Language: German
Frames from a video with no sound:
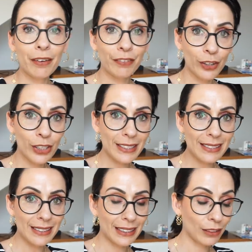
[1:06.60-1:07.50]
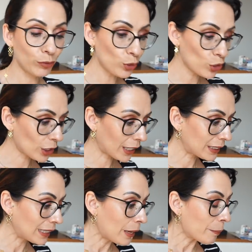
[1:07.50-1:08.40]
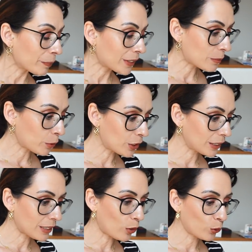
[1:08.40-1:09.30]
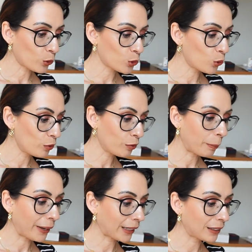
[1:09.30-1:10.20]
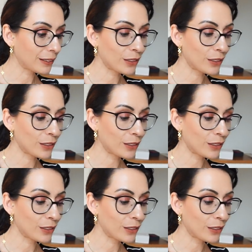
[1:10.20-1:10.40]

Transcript: Parfum, das sie sich gewünscht hat. Das möchte ich jetzt auch noch schön verpacken,